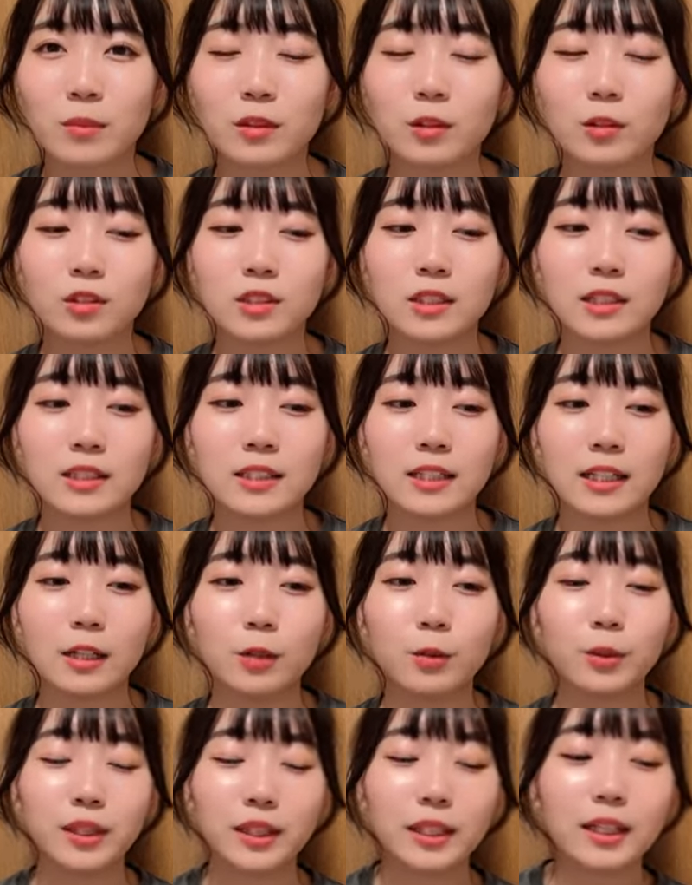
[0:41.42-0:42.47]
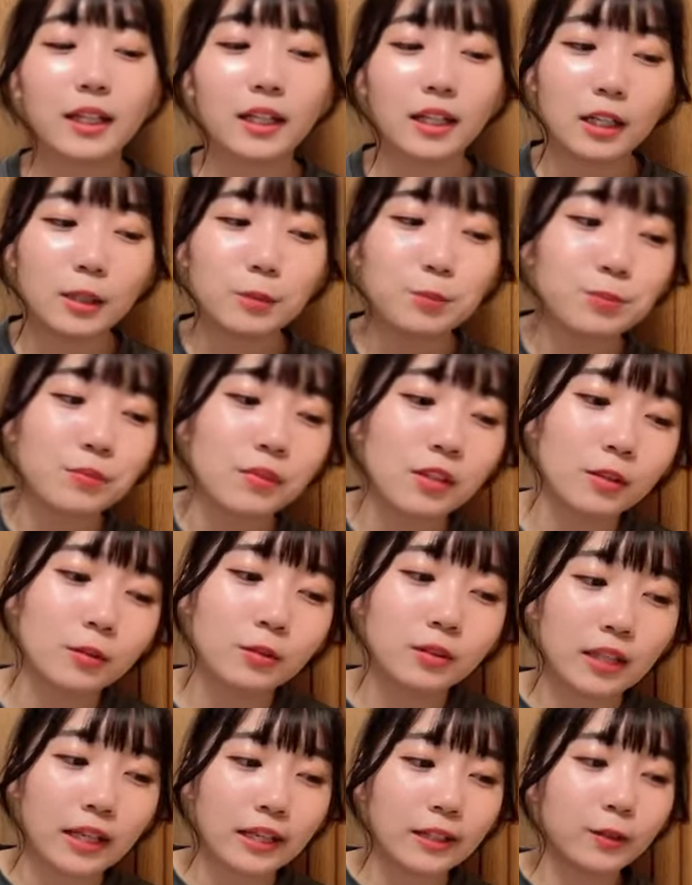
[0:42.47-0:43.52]
そして試合が終わってから日
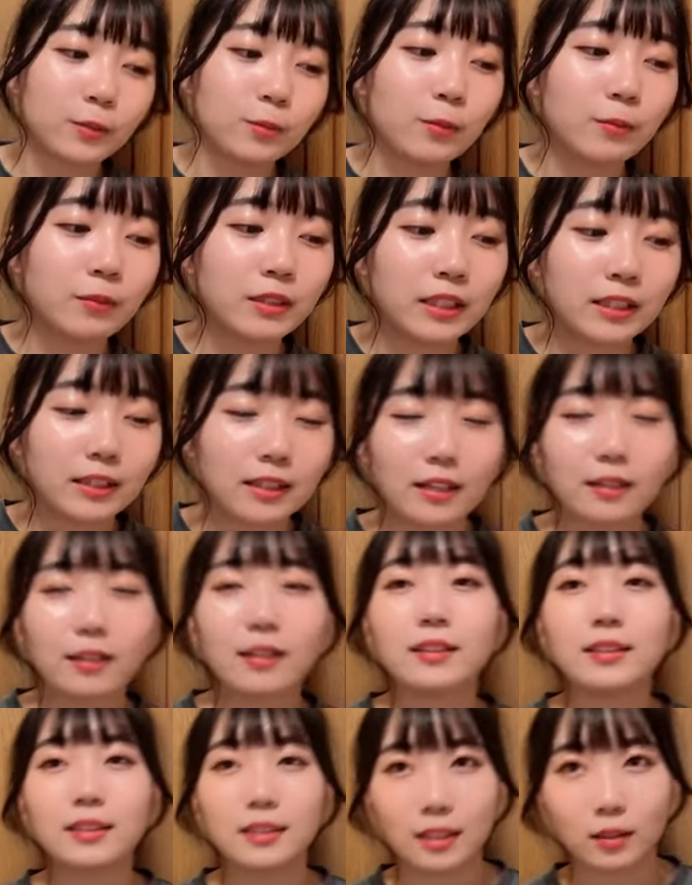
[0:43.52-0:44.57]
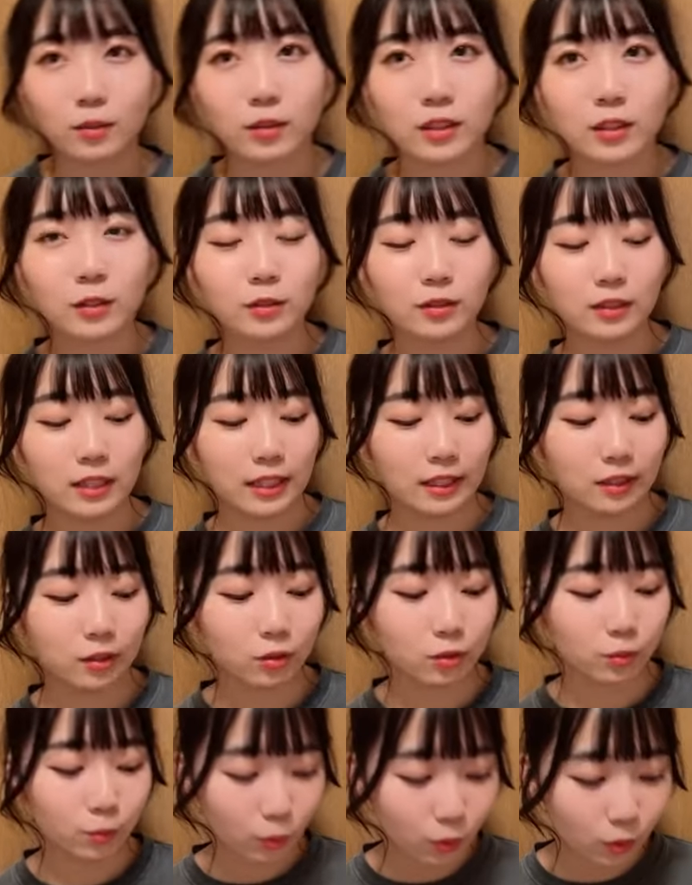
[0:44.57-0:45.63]
本代表も見てたんですけど日本代
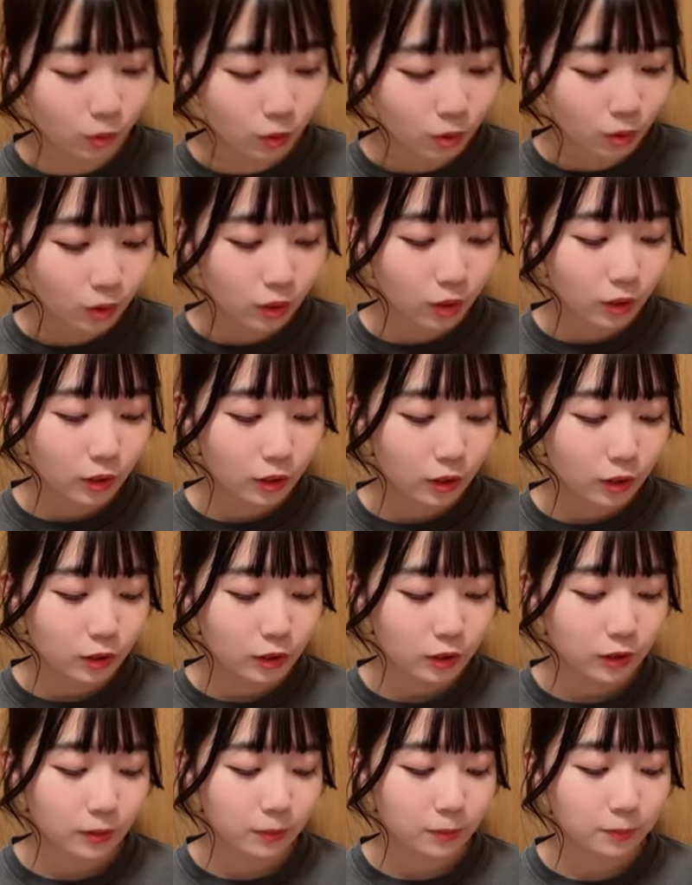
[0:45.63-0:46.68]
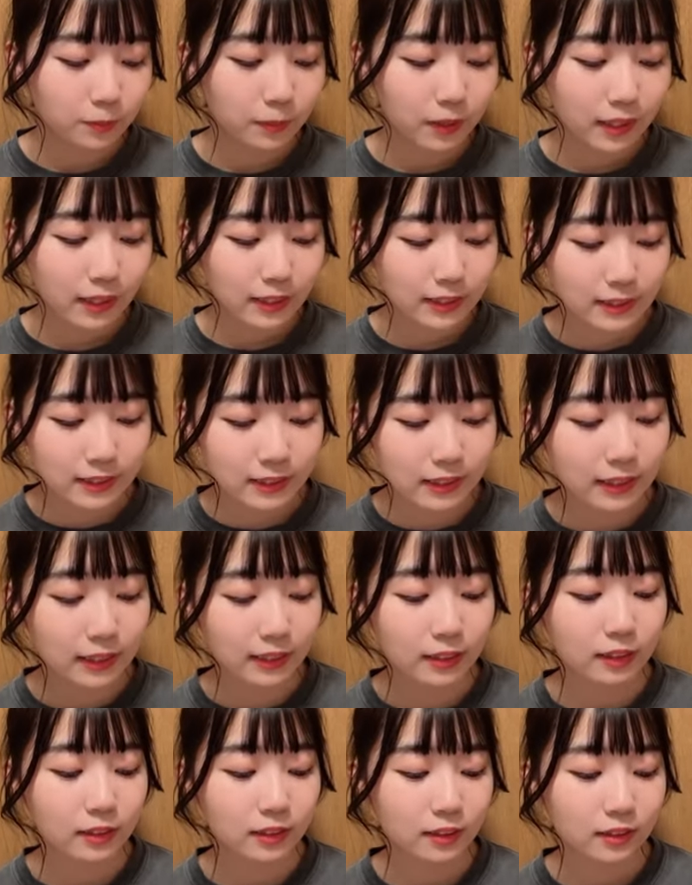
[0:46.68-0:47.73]
表も素晴らしい
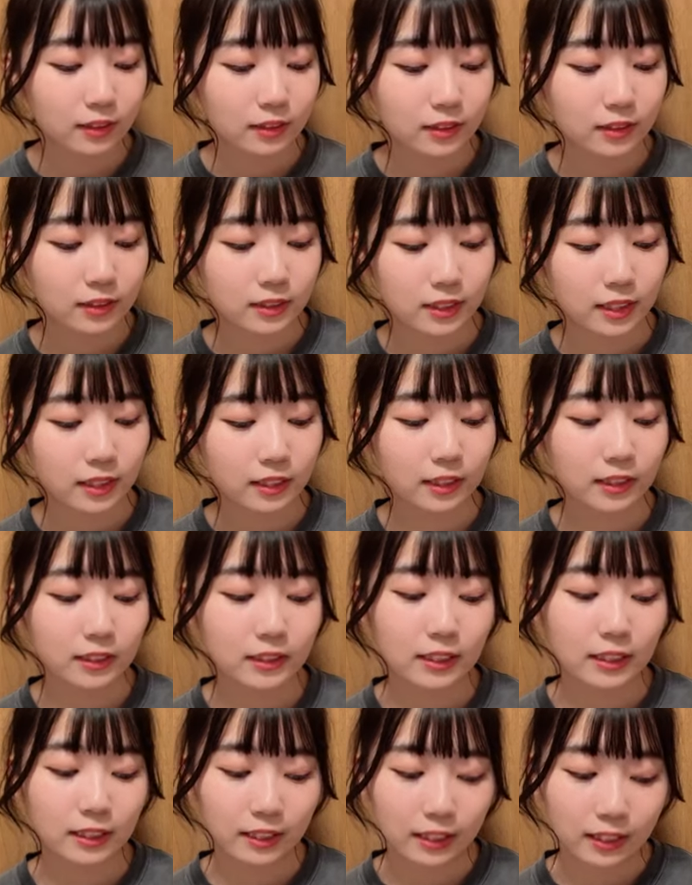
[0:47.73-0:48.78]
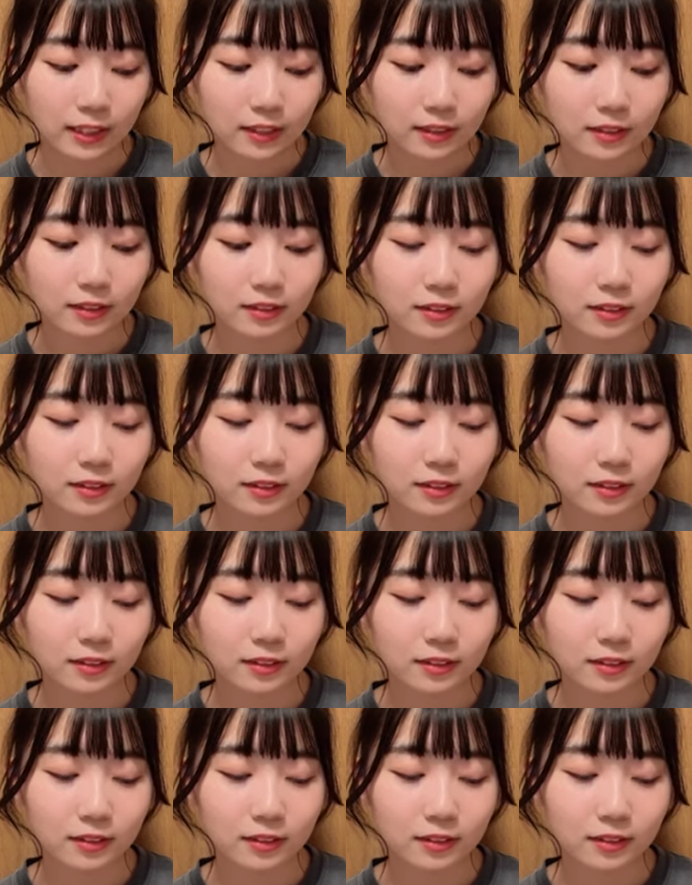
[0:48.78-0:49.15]
試合でしたね